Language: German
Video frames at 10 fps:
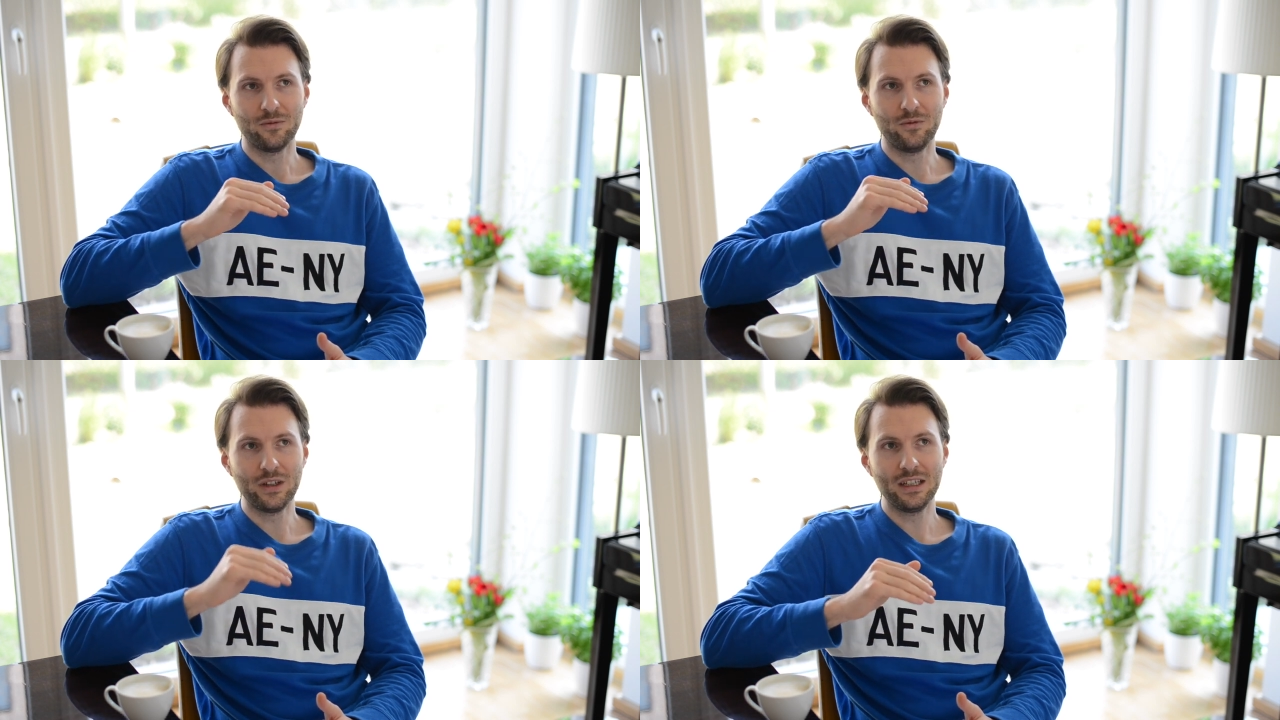
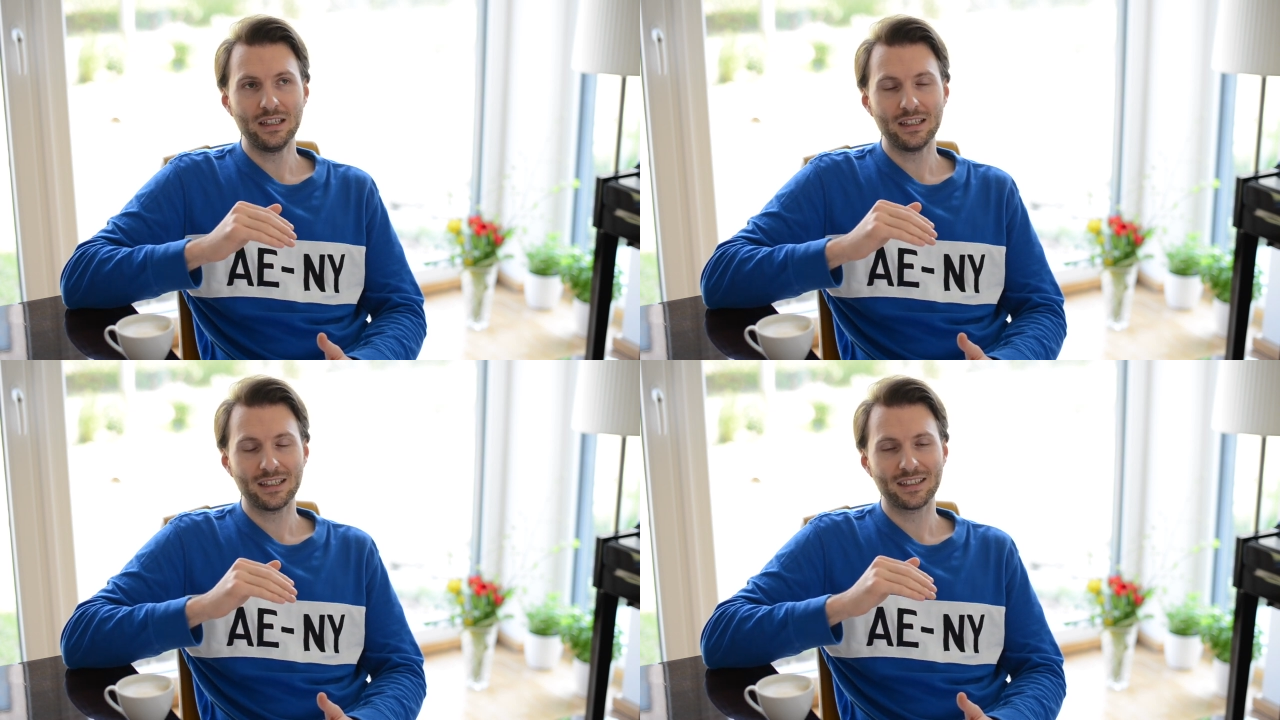
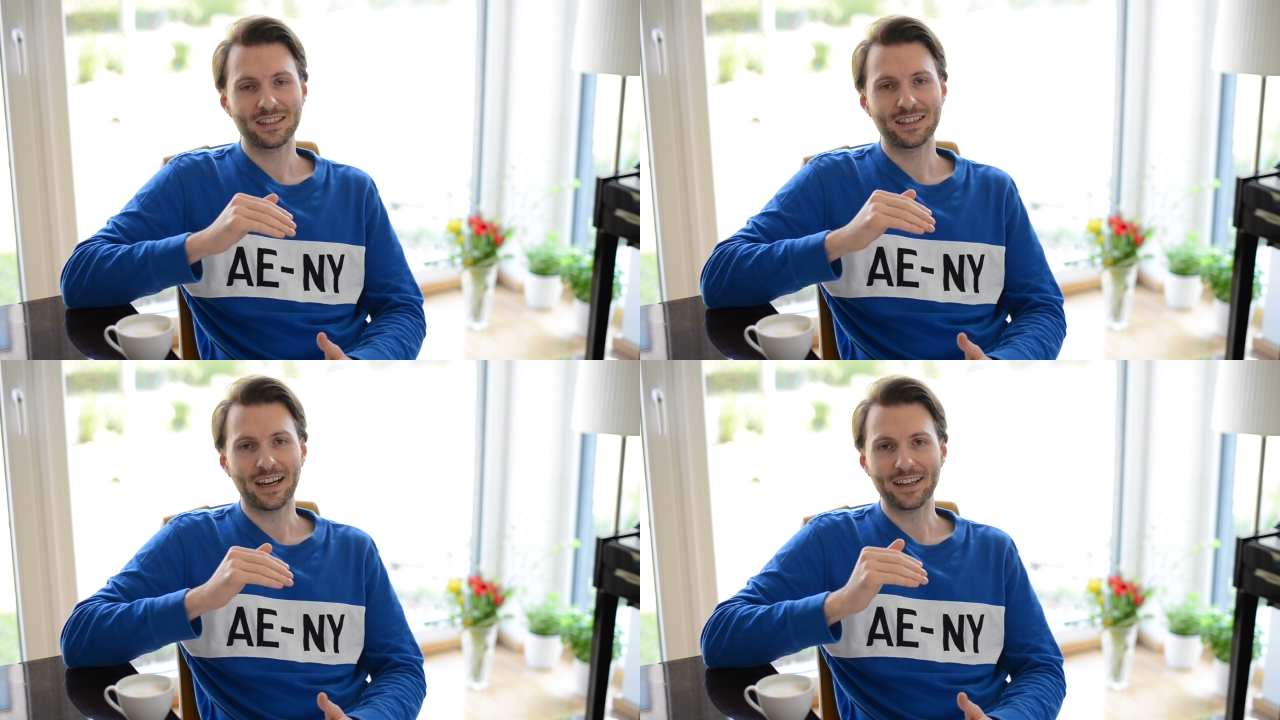wenig
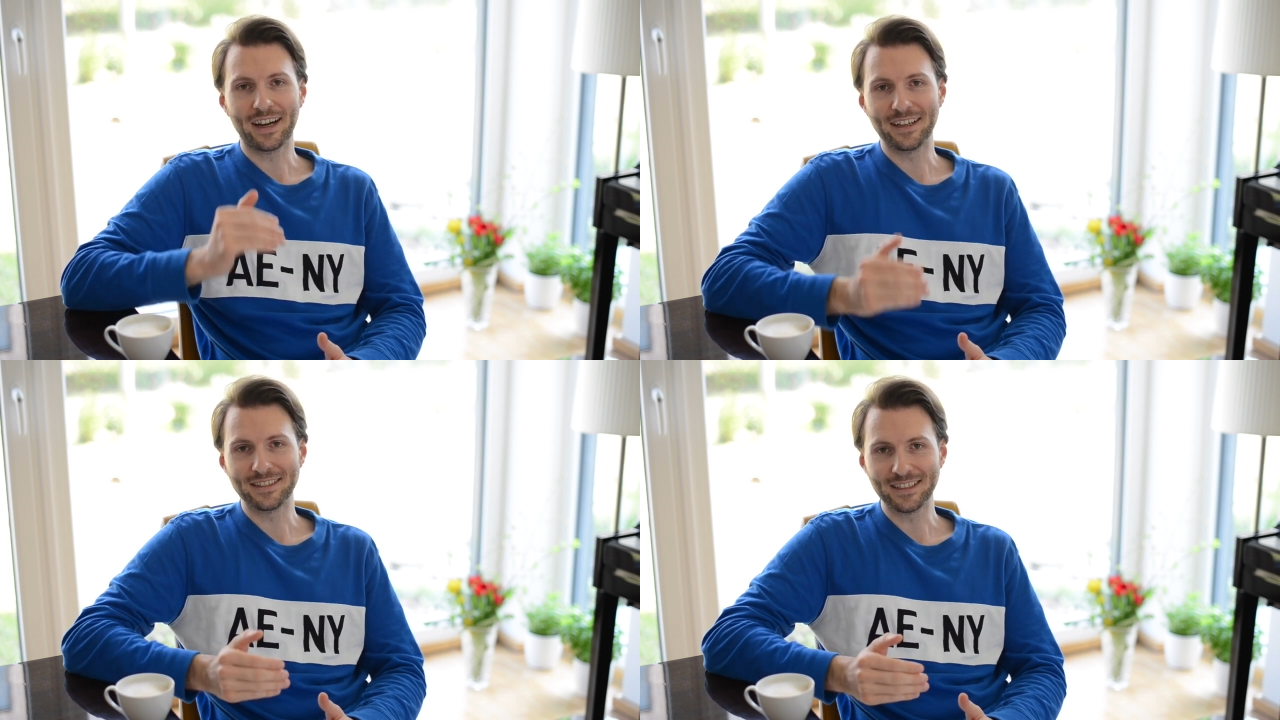
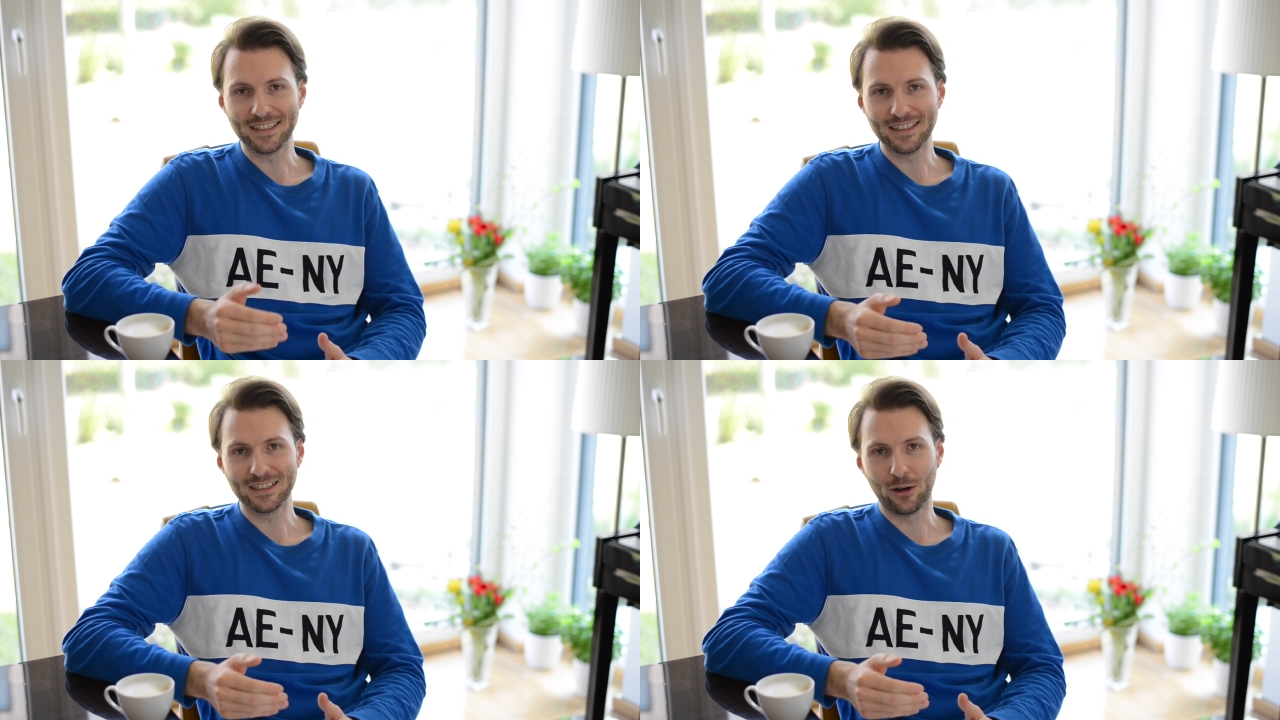
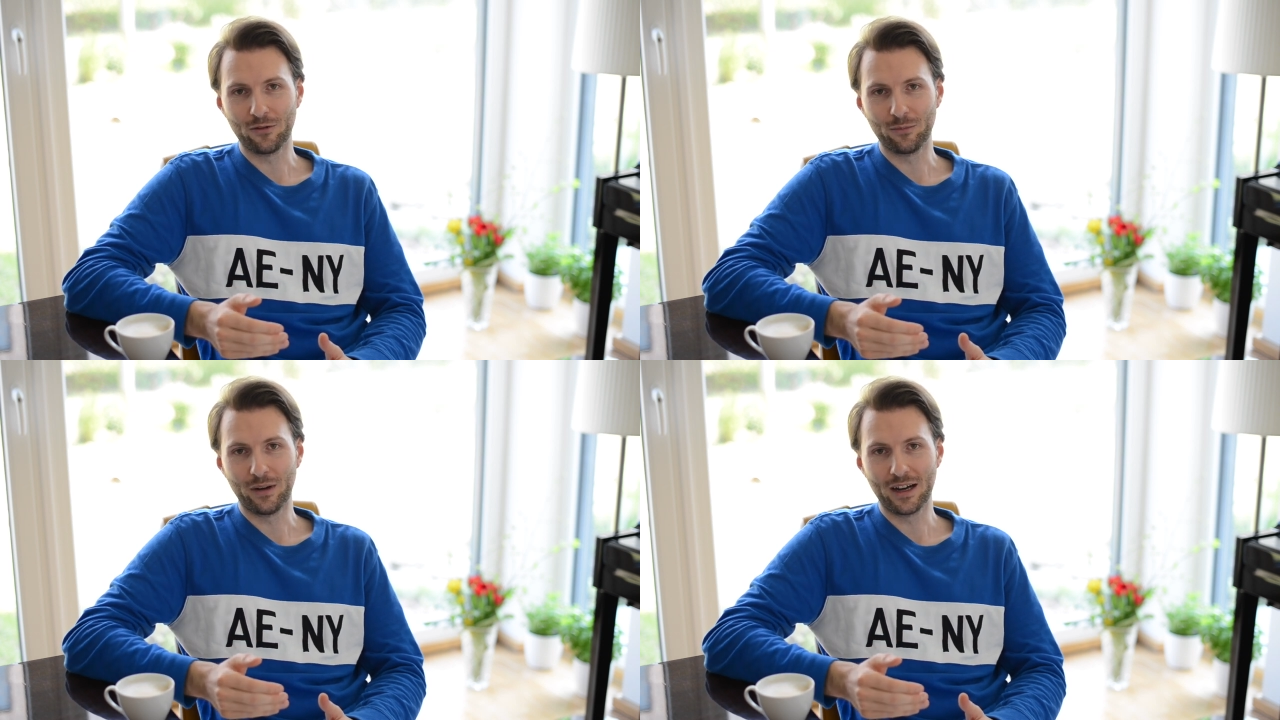330i's
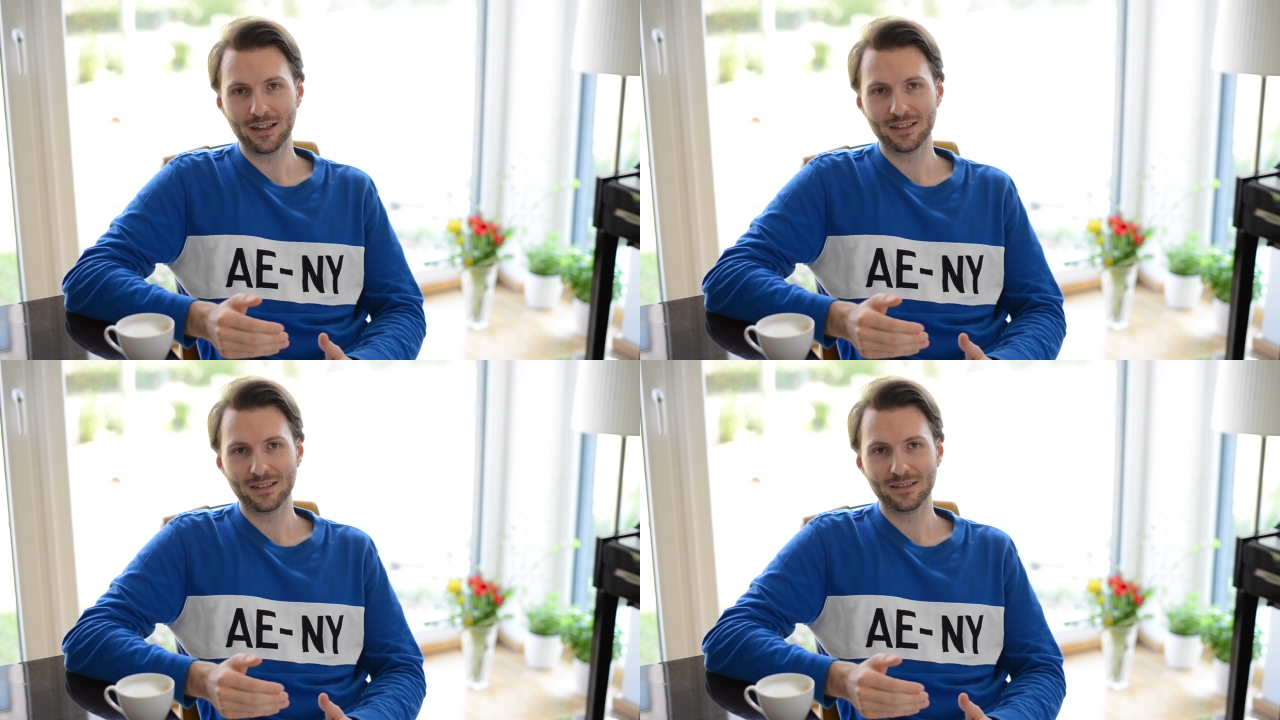auf dem
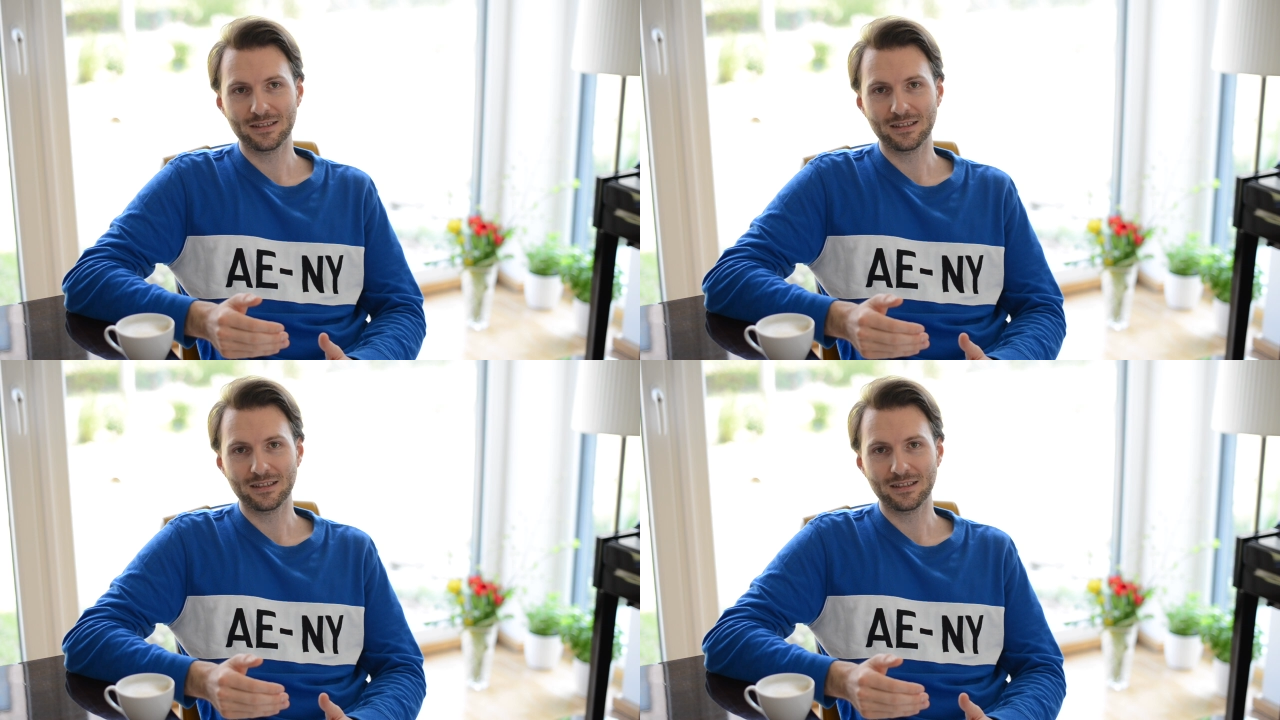Markt,